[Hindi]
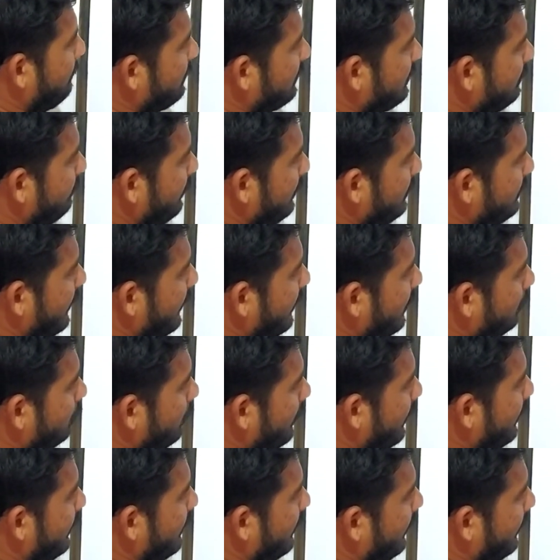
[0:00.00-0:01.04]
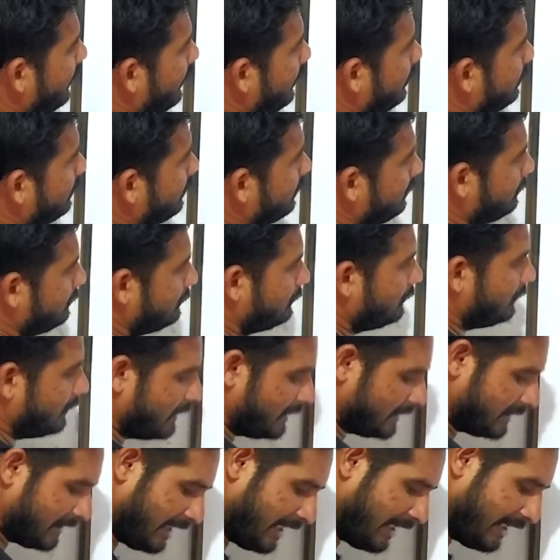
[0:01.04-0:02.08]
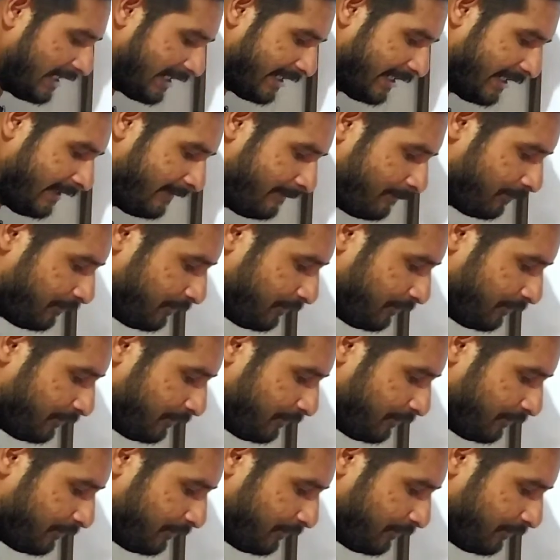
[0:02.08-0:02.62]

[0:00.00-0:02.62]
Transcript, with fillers: में से बन जाएगा तो एट आ गया सर कितना आ गया